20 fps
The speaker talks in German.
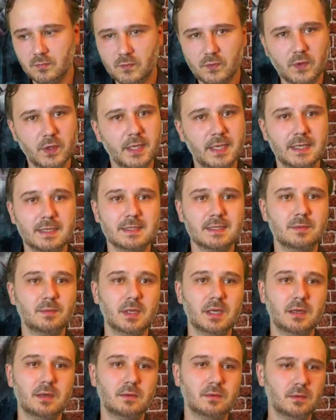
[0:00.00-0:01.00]

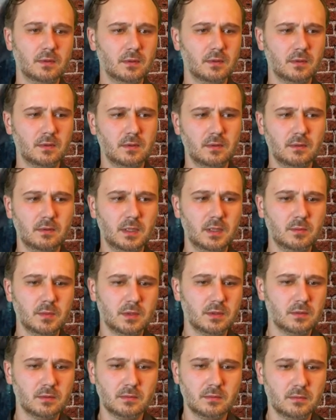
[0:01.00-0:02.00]
vorhersehbar und
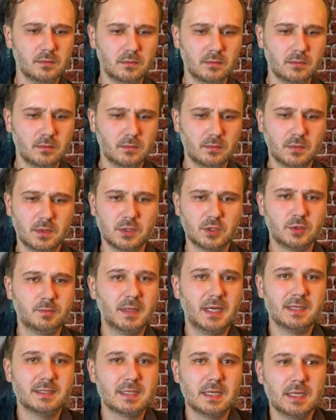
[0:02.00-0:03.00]
niemand hat
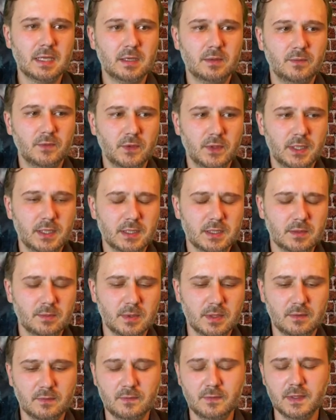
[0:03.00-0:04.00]
Spaß an einem
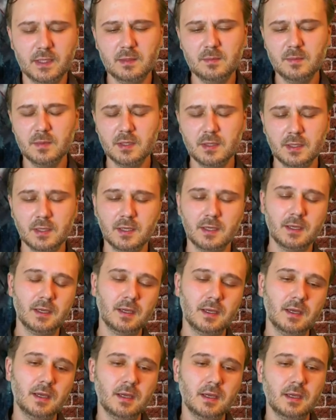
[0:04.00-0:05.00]
vorhersehbaren Film.
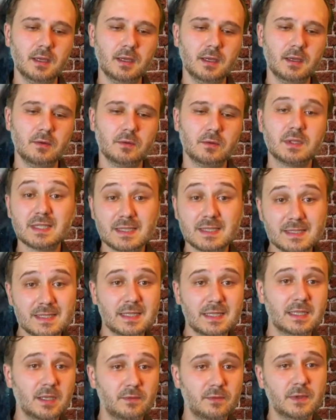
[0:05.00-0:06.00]
Und das ist
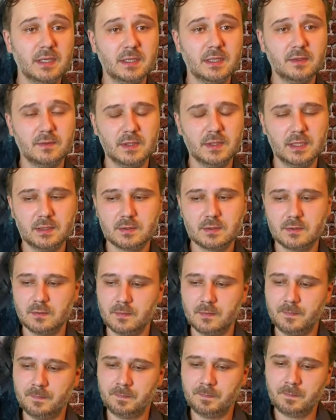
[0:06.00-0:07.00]
hier definitiv nicht so.
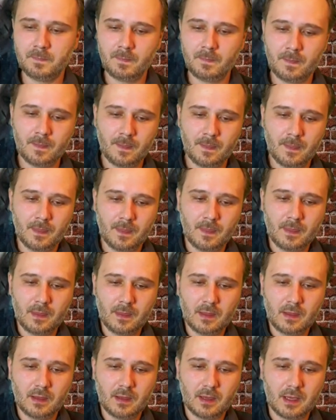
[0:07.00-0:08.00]

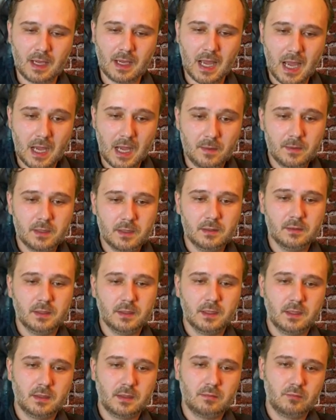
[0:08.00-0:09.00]
Aber
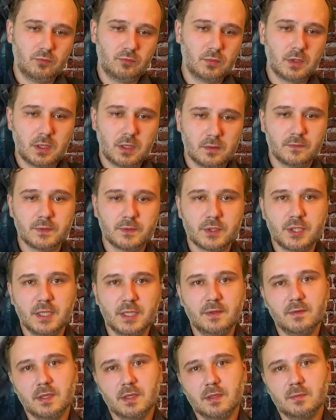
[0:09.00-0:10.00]
ich kann
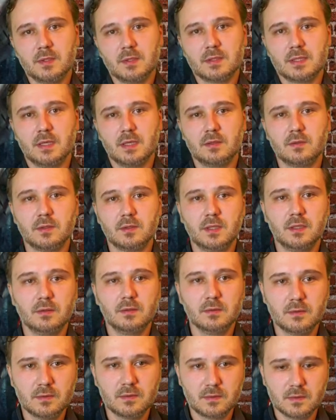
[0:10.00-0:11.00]
verstehen, wenn jemand sagt, okay,
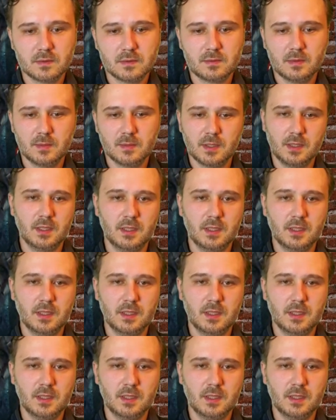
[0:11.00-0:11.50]
gut, das wäre meine